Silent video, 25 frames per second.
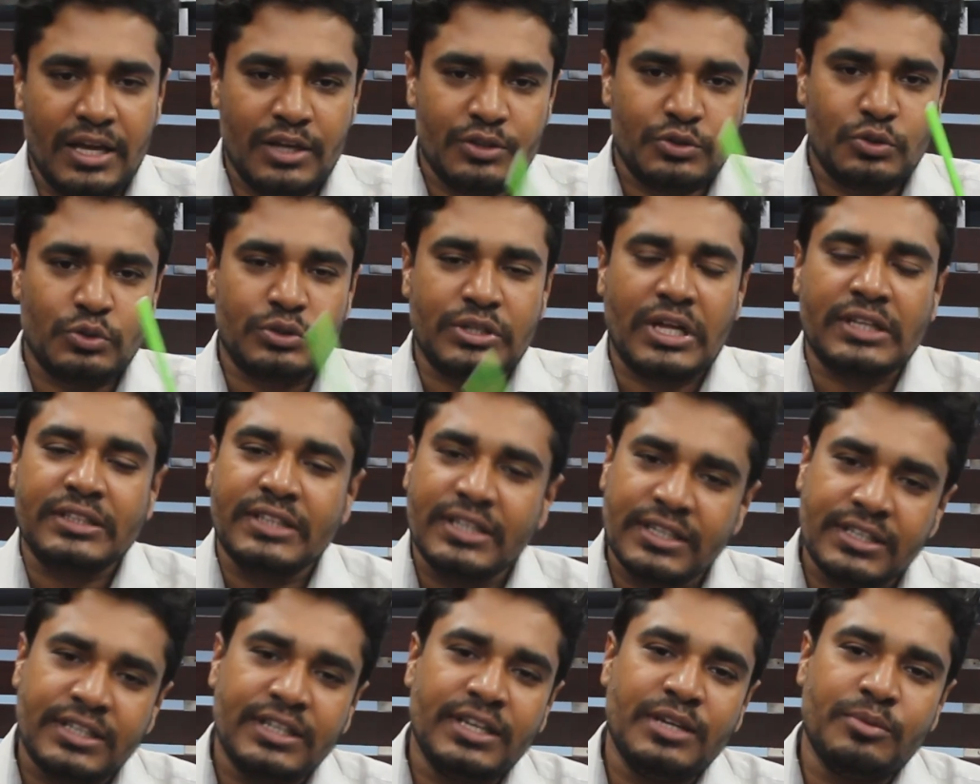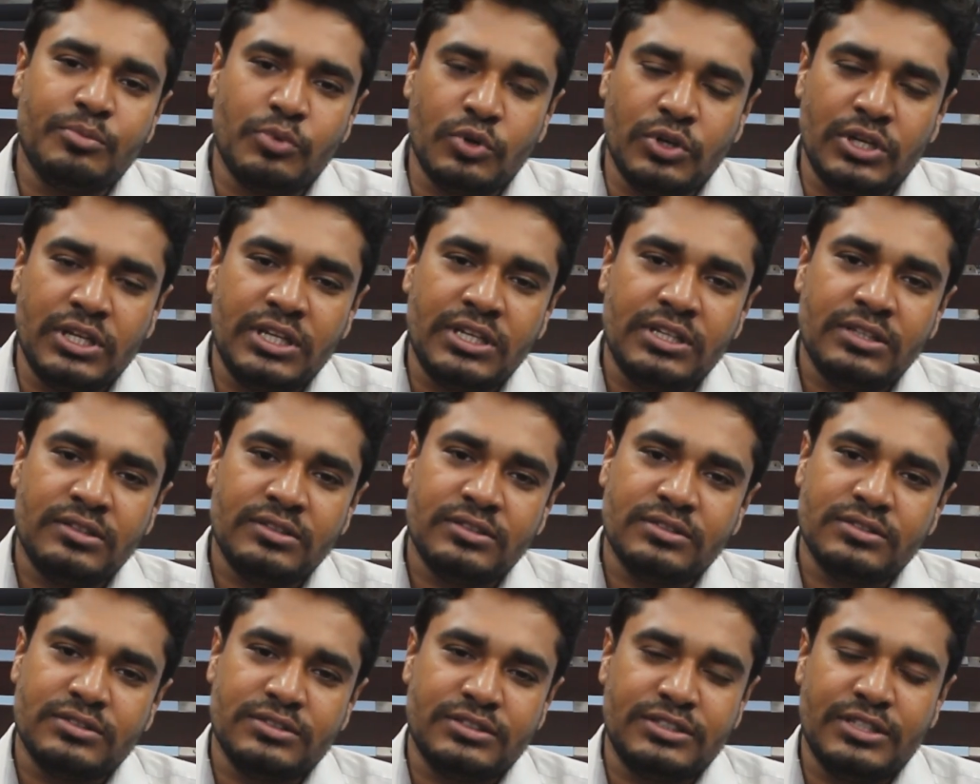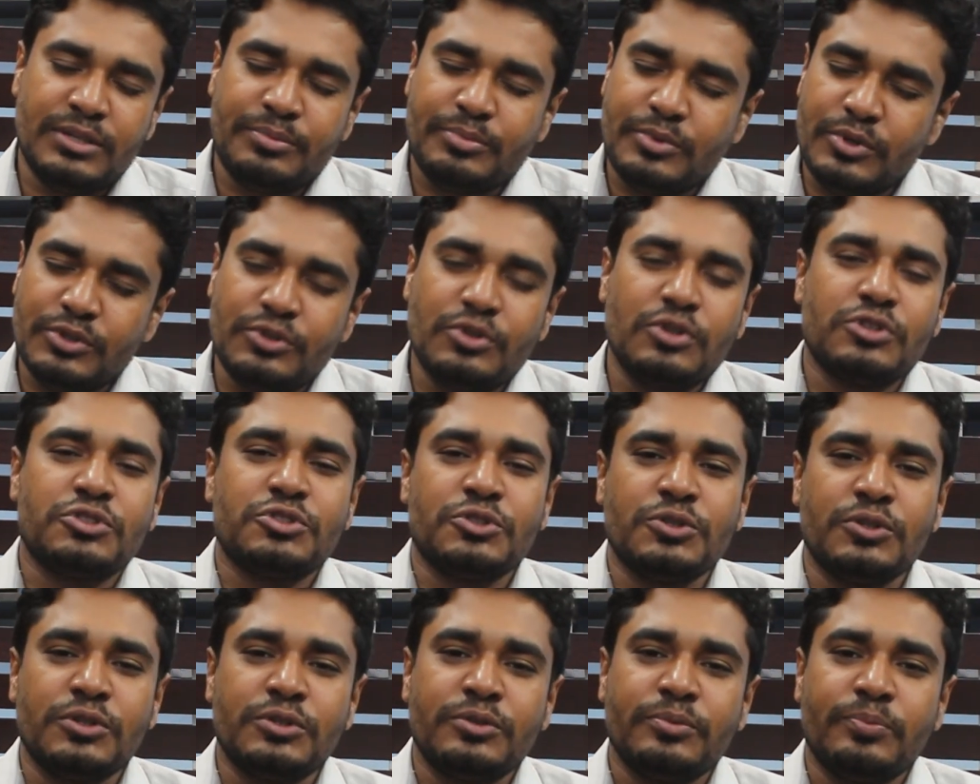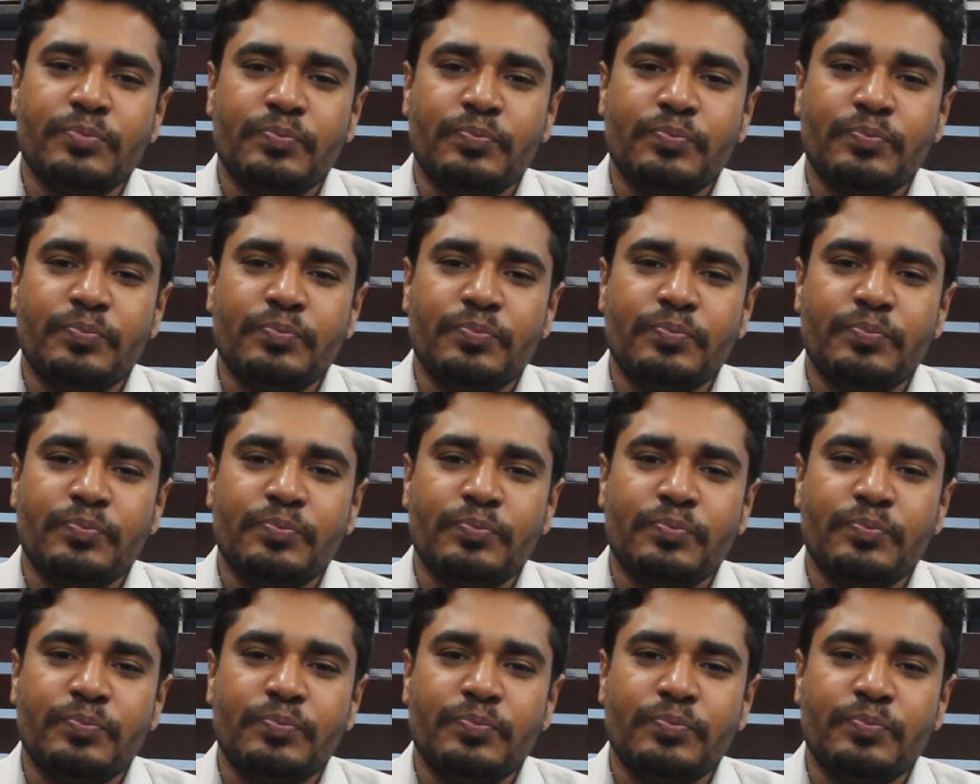তো তাদেরকে বলি যে প্রিয় দর্শক